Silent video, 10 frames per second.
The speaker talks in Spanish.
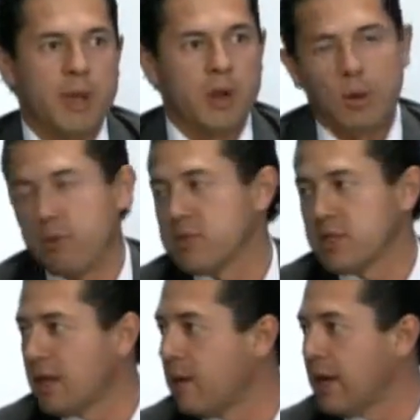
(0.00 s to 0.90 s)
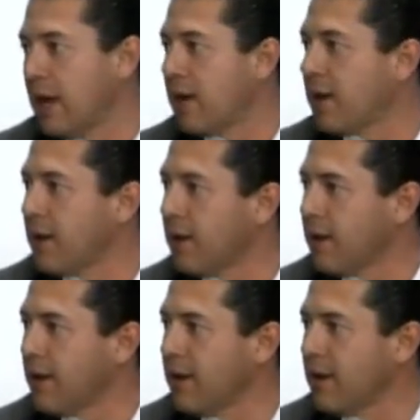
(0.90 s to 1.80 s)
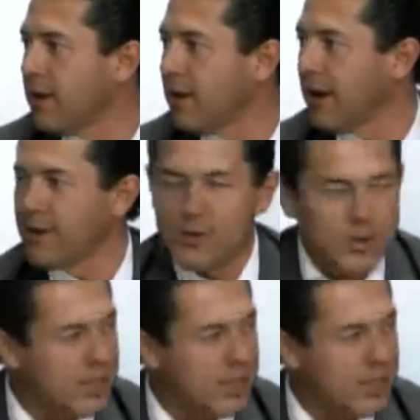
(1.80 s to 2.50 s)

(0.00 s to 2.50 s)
Pero vamos a trabajar eh,